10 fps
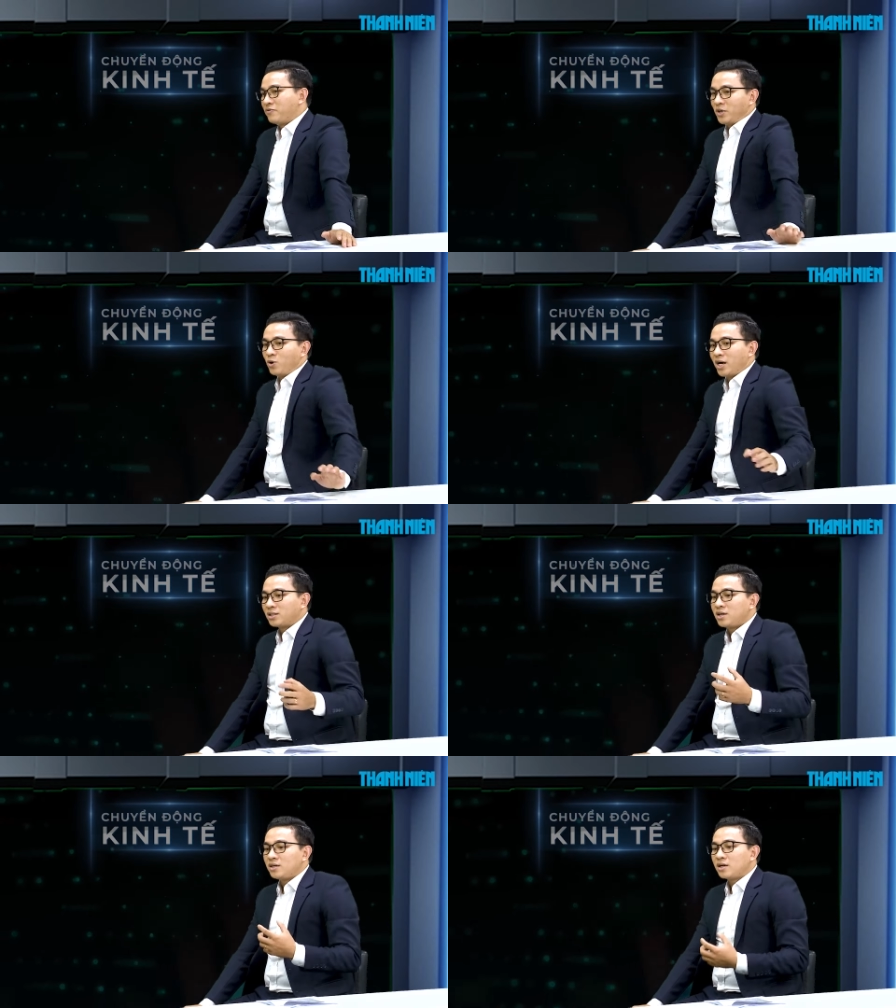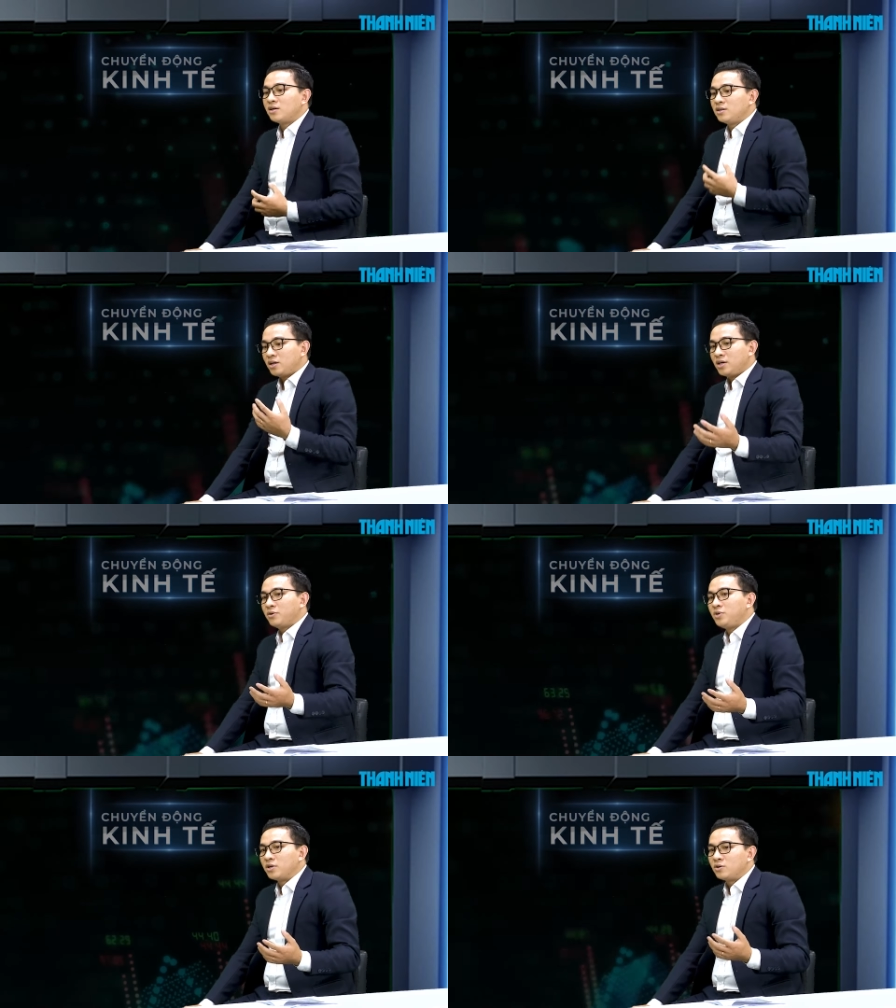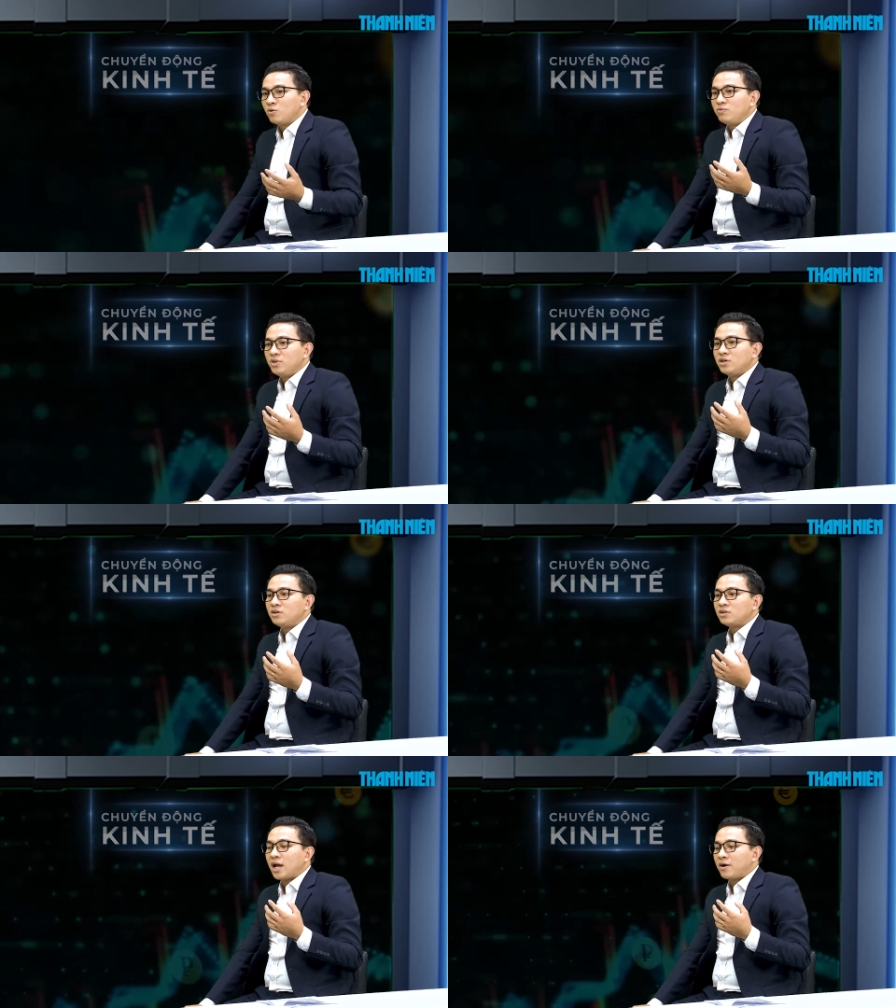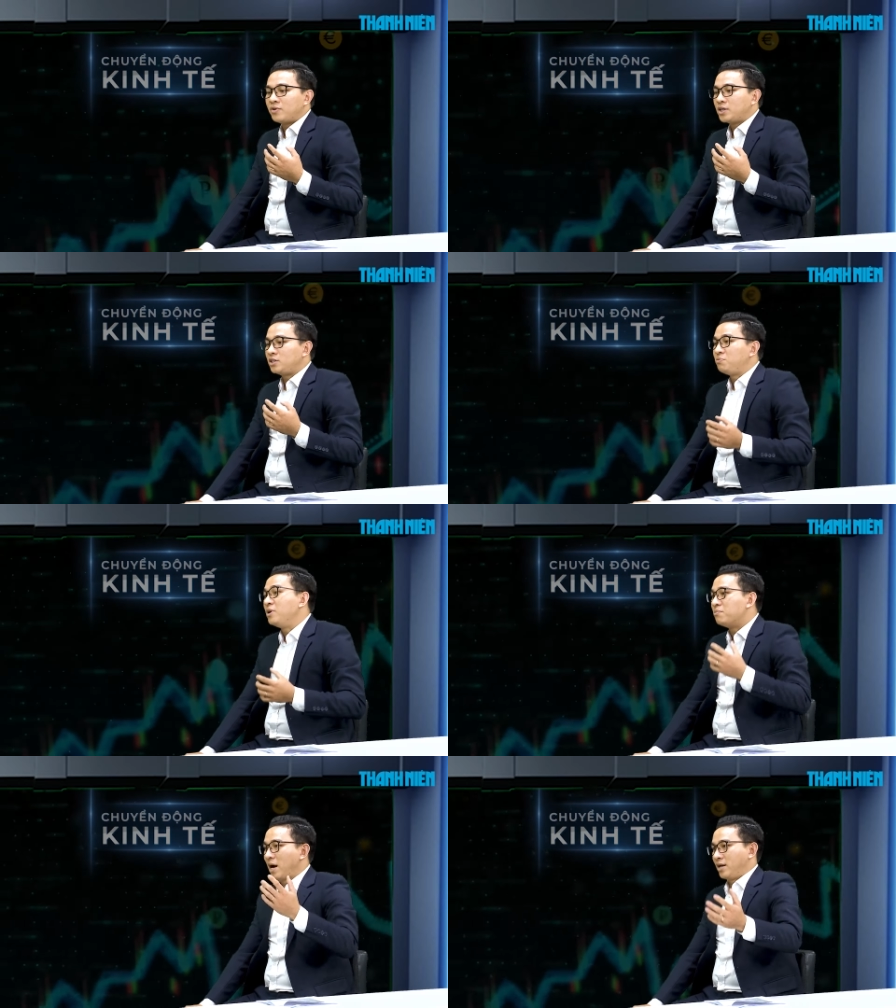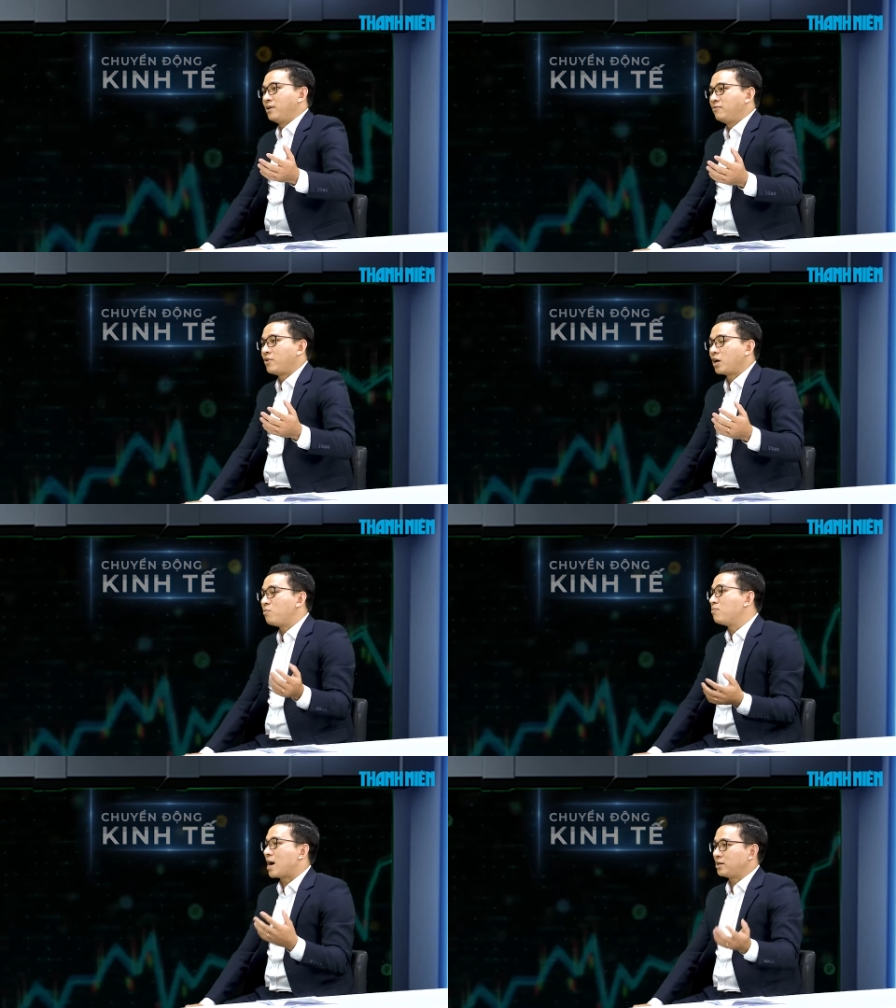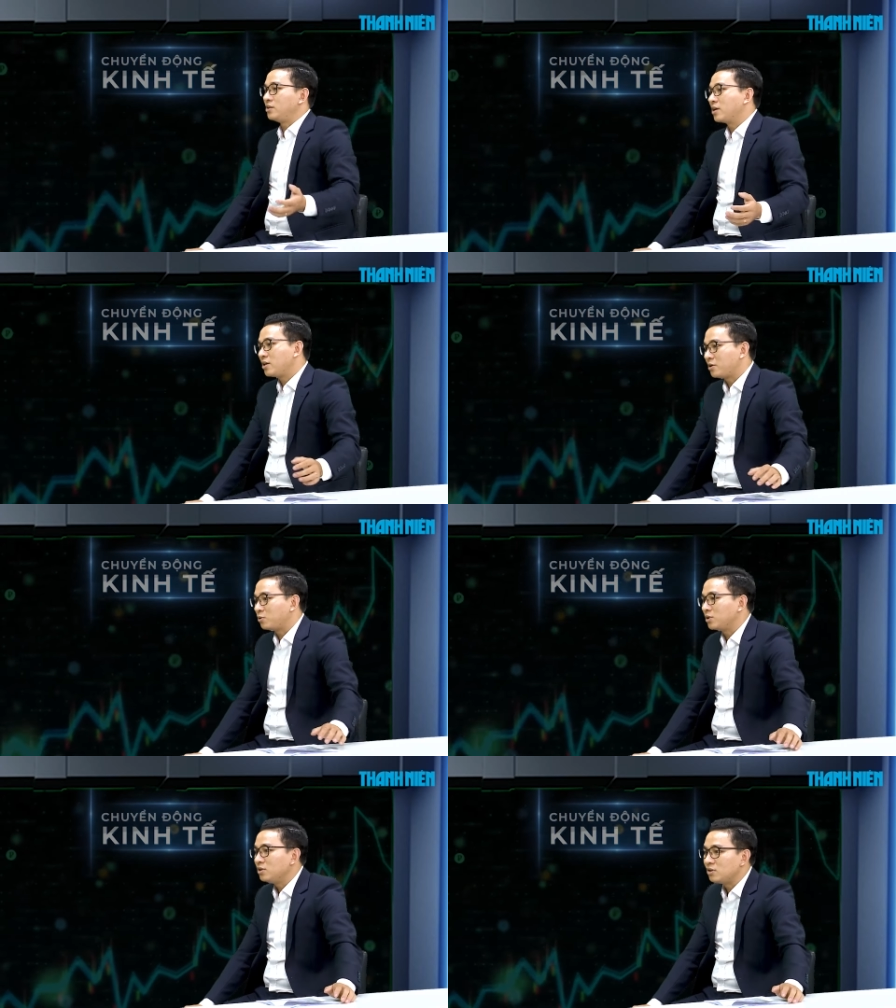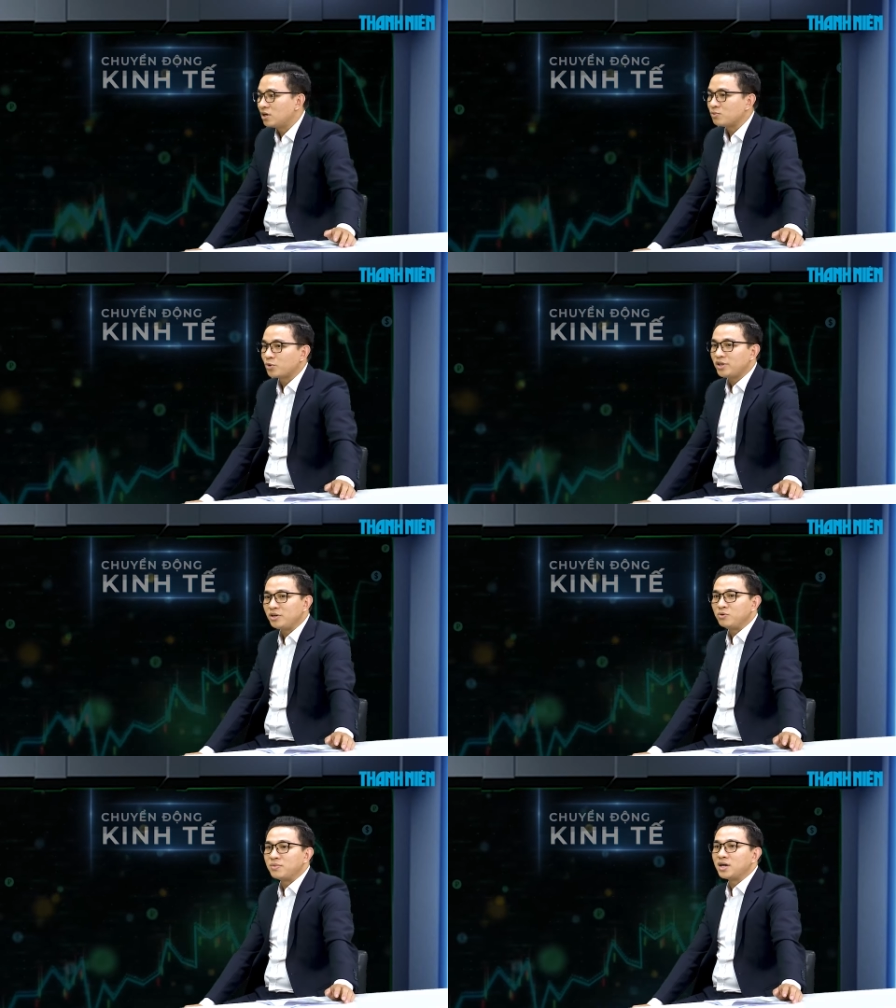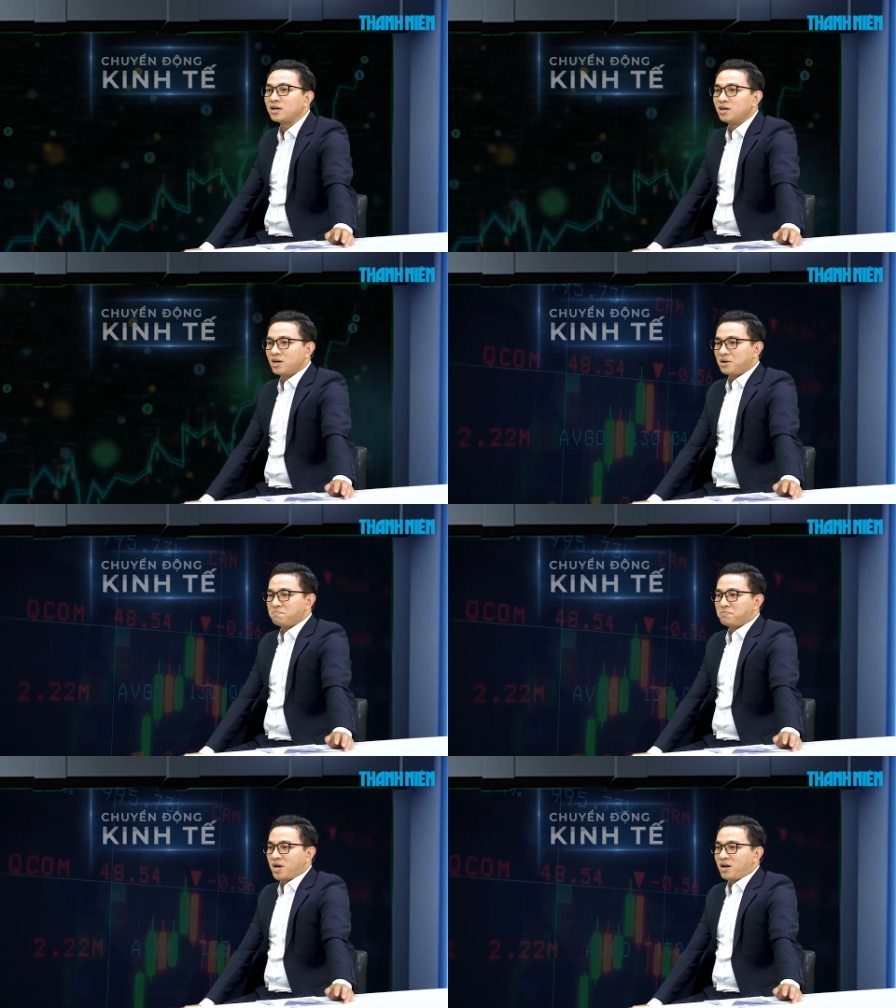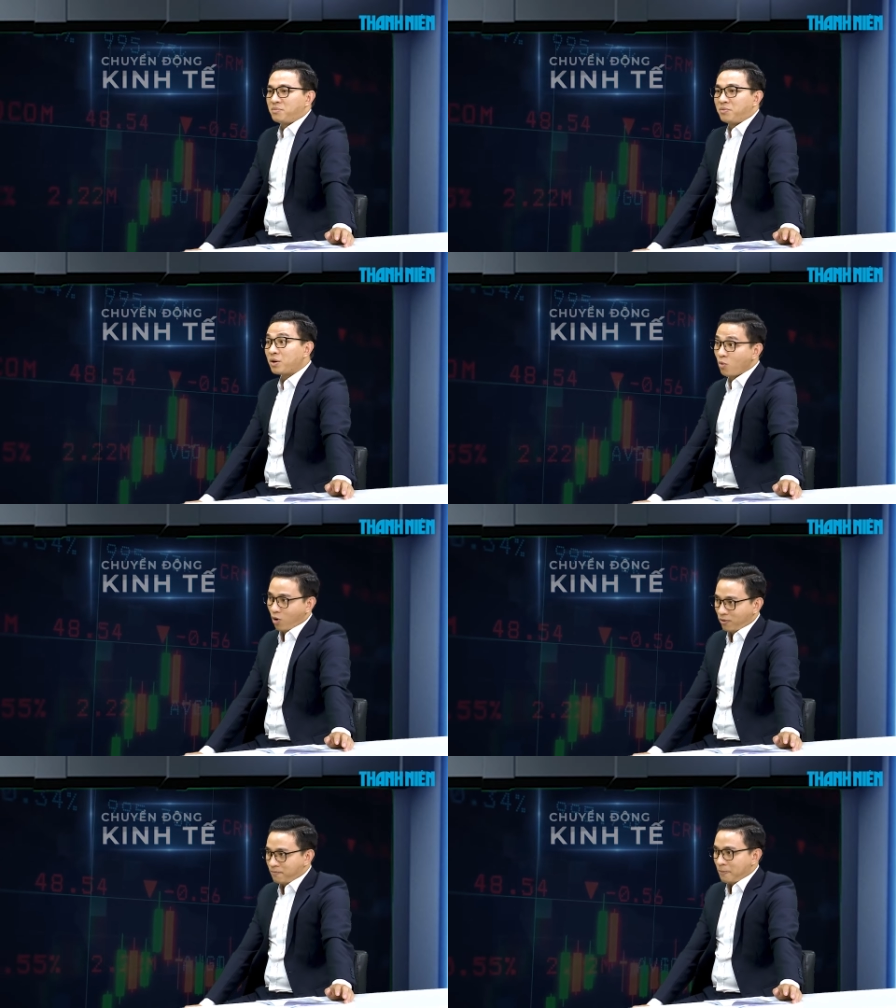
việc hoàn thiện các cơ chế giao dịch cũng như tạo ra sự minh bạch và công bằng giữa các nhà đầu tư nó là một cái điều mà mà mà bắt buộc